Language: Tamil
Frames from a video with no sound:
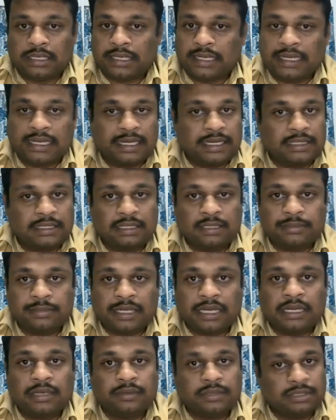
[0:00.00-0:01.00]
எல்லா இடத்துலையும்
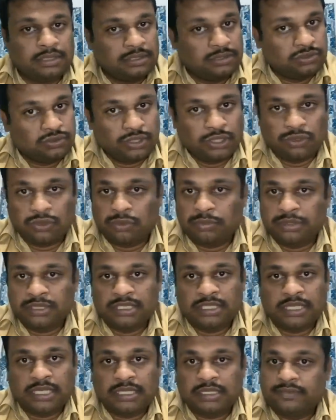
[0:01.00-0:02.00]
பால் வந்து சுய
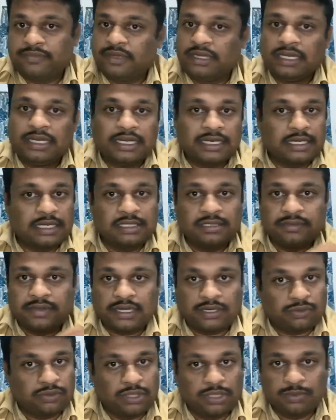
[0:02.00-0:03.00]
உற்பத்தி தான் வெளிநாட்டிலேருந்து
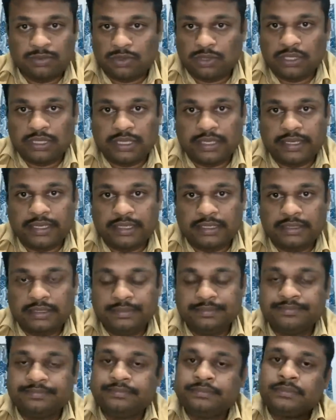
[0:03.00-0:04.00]
வரக்கூடிய பொருள் கிடையாது
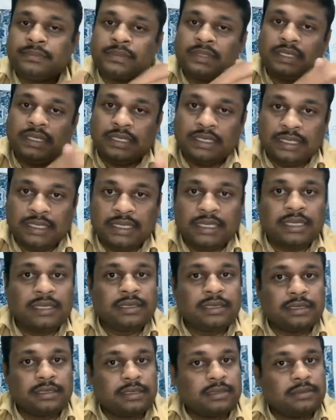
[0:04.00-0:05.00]
இங்கேயே
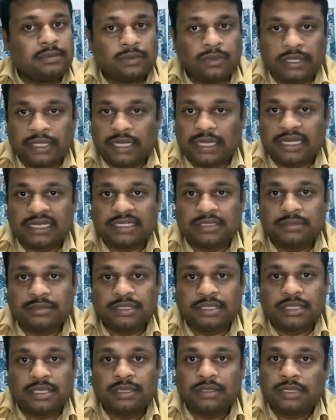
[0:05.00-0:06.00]
உங்களுக்கு
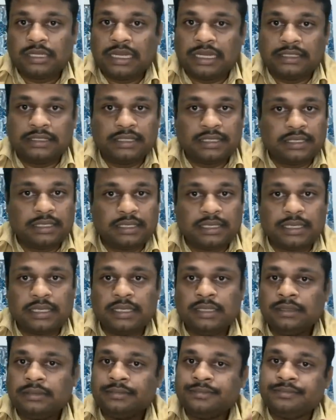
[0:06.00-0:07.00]
எல்லாத்துக்குமே தெரியும் காதிர்
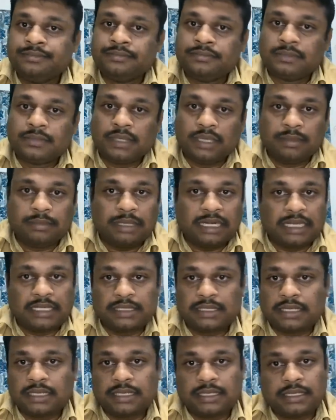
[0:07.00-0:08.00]
இருக்குது
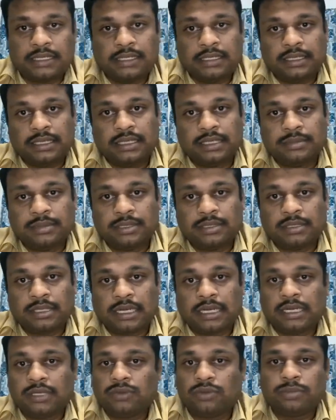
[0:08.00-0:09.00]
பலாதனா இருக்குது ரெண்டு பேரும்
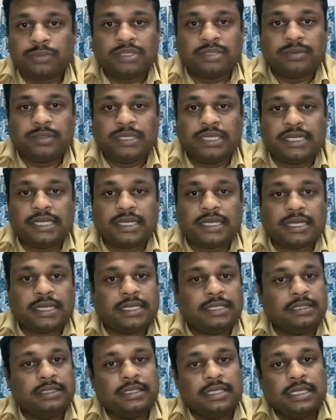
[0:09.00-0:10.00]
நல்லா உற்பத்தி பண்ணிக்கிட்டு
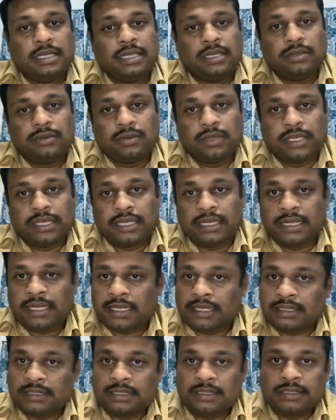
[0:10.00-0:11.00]
இருக்காங்க உங்களுக்கு எல்லா
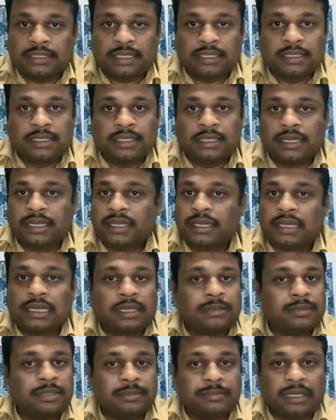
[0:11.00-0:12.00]
இடத்துக்கும் தடுங்கு தடை
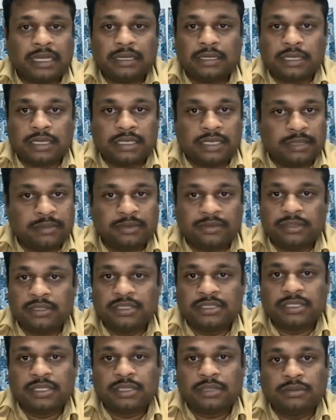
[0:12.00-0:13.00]
இல்லாமல் பால் கண்டிப்பாக
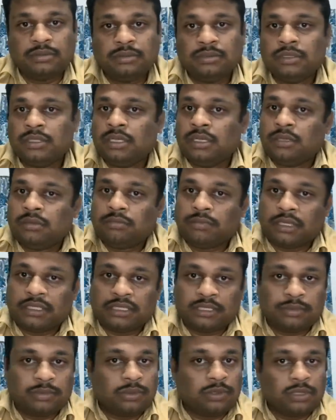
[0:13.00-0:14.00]
வந்து சேரும்
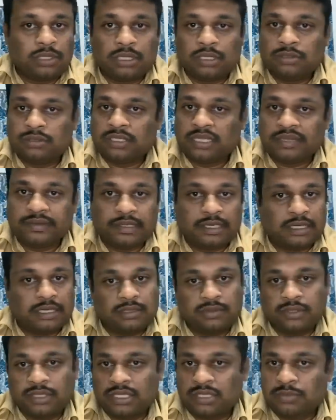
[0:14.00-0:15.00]
மற்ற பொருட்களும் தேவையான
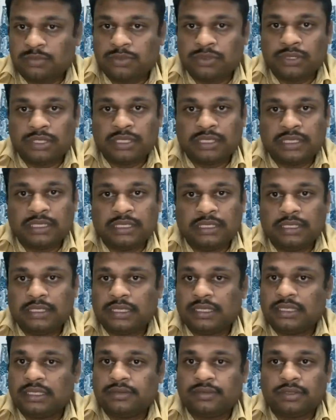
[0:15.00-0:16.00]
அளவுக்கு இருப்பும் இருக்குது
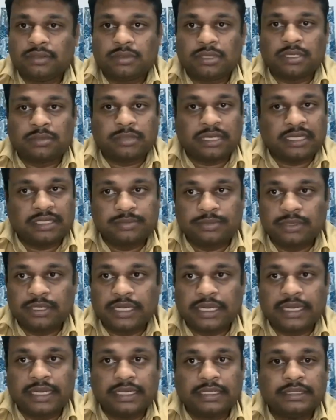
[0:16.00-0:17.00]
எந்த விதமான
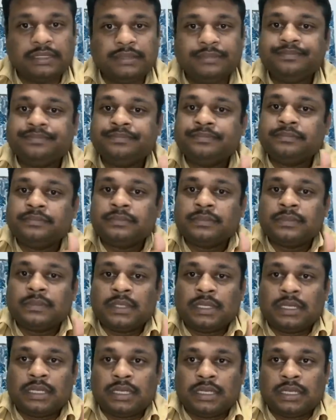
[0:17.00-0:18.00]
பாதிப்பும் கிடையாது
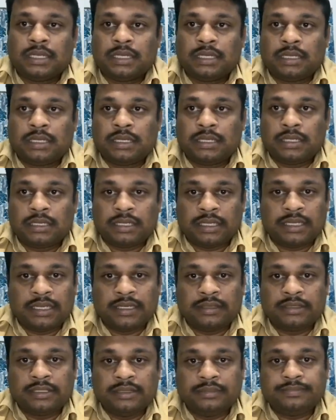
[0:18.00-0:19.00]

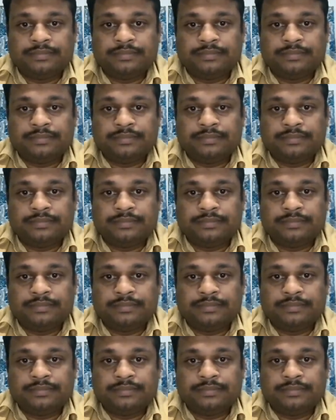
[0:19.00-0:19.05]
ரெண்டாவது